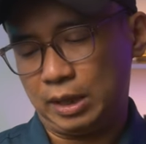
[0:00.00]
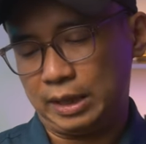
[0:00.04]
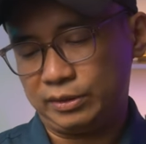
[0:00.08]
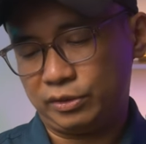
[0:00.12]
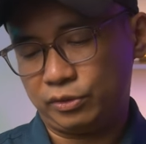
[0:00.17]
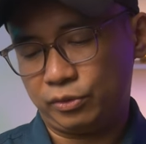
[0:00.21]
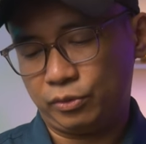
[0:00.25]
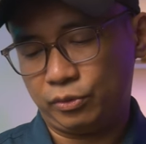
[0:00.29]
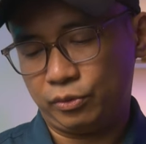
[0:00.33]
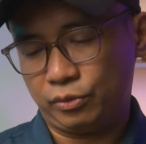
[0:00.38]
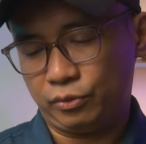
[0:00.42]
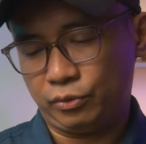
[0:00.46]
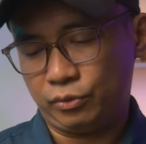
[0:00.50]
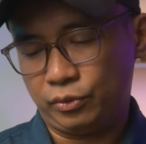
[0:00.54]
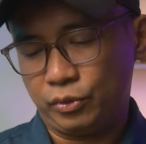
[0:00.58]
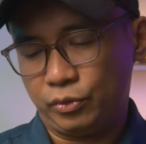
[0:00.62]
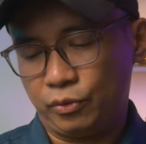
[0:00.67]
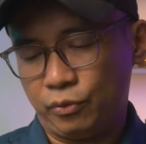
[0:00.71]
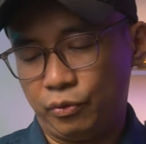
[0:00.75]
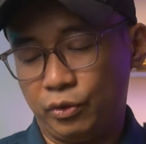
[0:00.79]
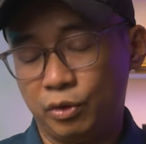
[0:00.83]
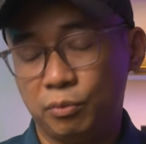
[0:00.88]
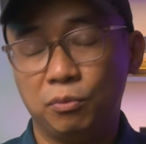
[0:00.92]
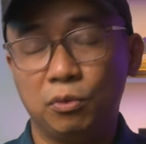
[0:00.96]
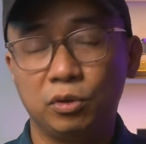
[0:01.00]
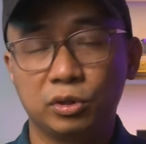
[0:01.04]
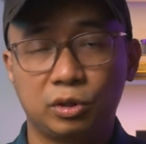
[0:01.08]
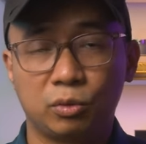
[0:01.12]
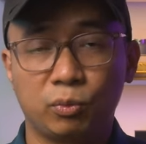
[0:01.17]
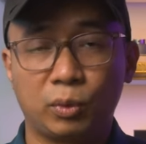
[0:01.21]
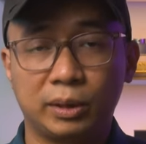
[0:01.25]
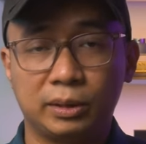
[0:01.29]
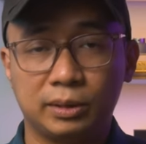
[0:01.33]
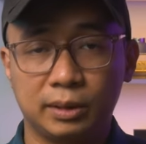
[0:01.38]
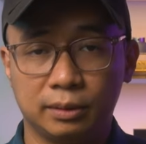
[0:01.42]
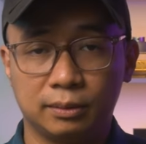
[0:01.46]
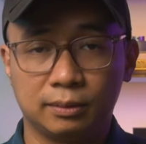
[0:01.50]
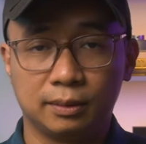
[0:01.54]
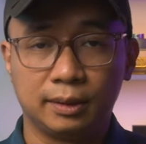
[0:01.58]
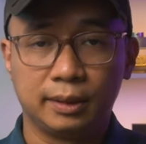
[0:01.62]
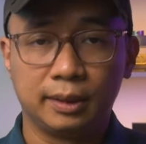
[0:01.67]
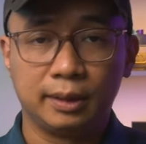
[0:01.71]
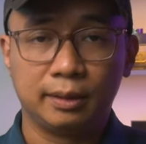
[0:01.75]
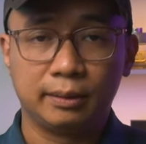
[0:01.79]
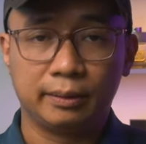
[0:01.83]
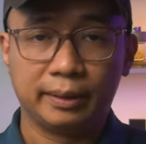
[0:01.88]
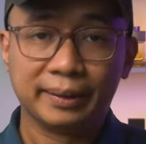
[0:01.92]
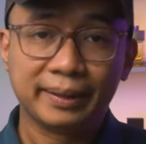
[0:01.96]
Azzaro The Most Wanted
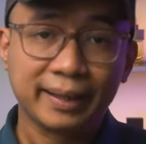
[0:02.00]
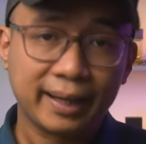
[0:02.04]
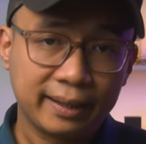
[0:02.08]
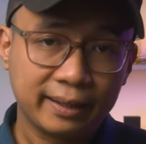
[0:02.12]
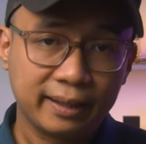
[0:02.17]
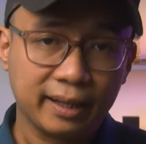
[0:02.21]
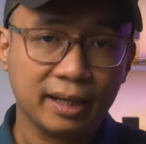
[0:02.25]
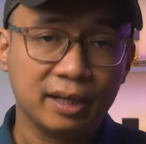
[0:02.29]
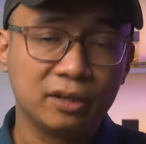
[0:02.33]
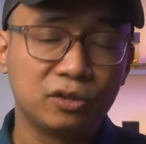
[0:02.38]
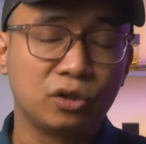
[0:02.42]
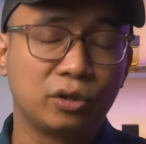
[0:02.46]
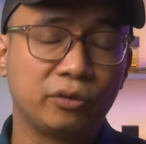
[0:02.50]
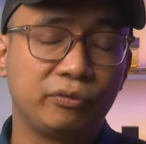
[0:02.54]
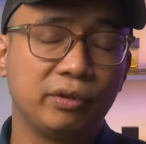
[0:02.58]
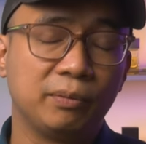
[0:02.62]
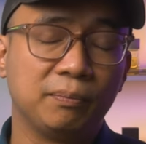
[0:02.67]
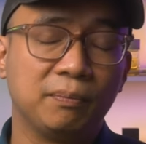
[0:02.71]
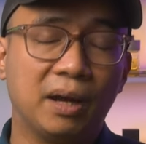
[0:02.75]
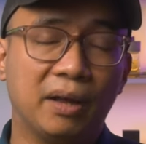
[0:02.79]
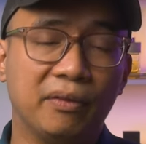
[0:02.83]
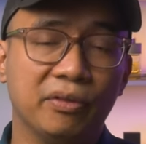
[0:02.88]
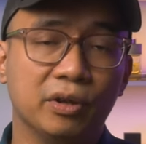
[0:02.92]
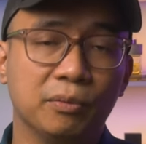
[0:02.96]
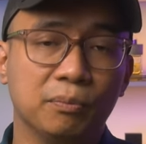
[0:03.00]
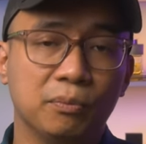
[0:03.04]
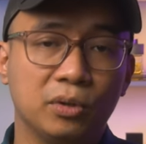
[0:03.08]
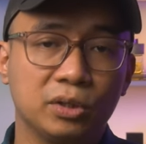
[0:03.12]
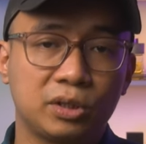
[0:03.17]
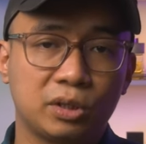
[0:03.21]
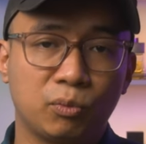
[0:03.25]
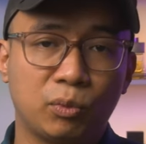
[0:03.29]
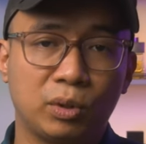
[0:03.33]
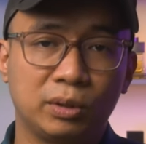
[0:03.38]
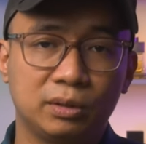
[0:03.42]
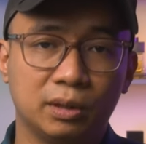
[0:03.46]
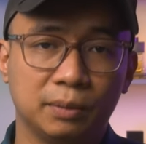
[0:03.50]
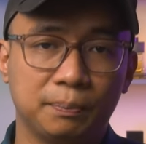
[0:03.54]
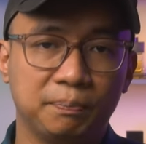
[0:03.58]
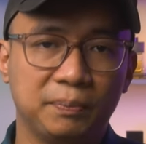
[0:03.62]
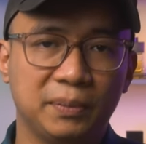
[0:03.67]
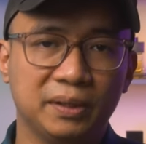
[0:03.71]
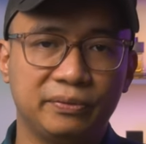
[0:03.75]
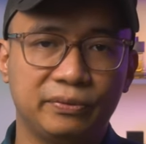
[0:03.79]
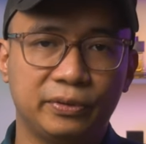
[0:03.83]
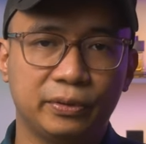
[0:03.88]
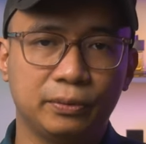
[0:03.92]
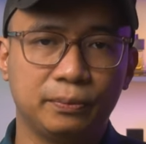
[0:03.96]
để thay thế cho phiên bản The Most Wanted
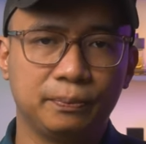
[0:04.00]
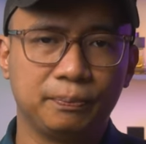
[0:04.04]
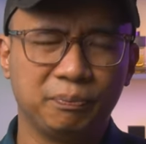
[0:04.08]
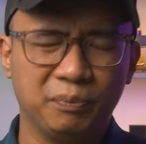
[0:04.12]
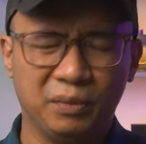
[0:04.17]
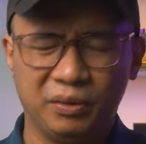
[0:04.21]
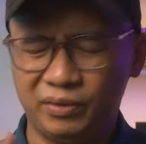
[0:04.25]
Perfume.